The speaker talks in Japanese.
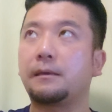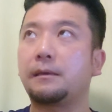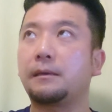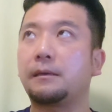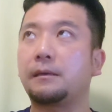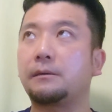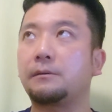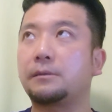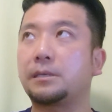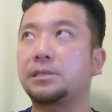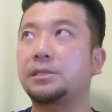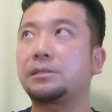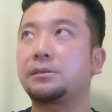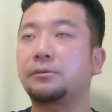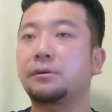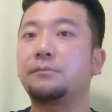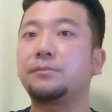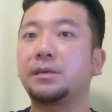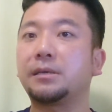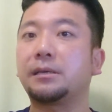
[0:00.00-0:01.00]
えー、国後
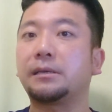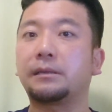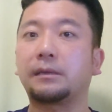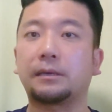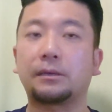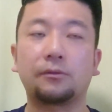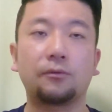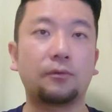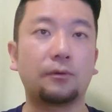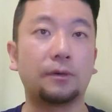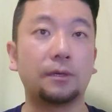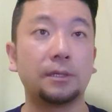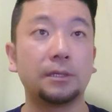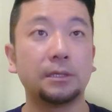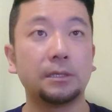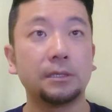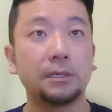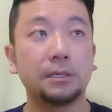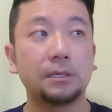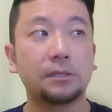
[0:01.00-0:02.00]
島が見えたんだけど、
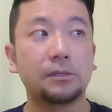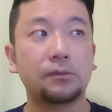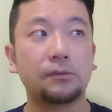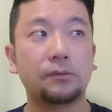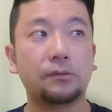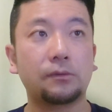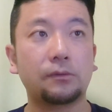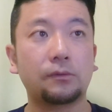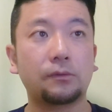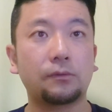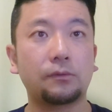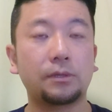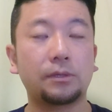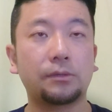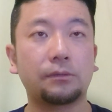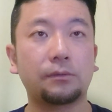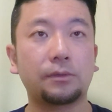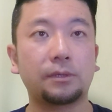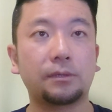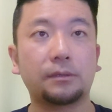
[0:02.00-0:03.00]
そこのとこ行
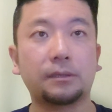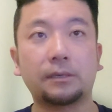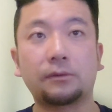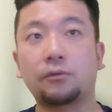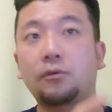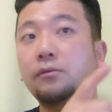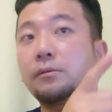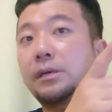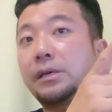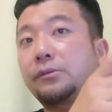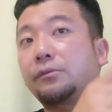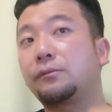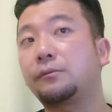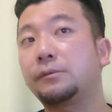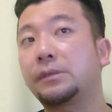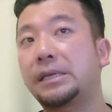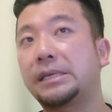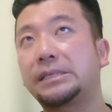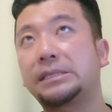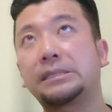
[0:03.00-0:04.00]
く時っては今回
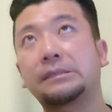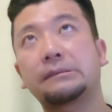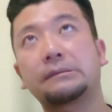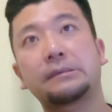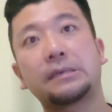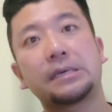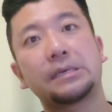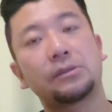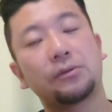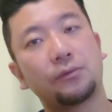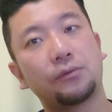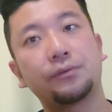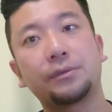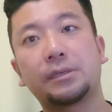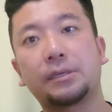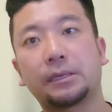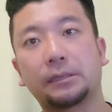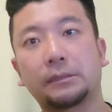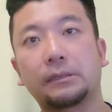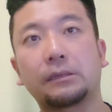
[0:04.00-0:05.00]
と同じぐらいの
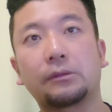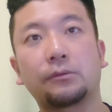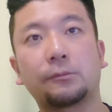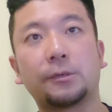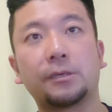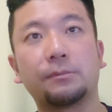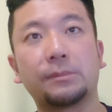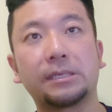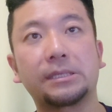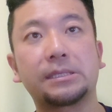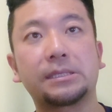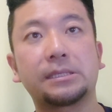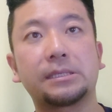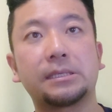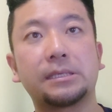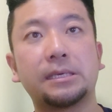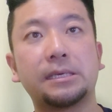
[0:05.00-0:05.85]
船だったと思います。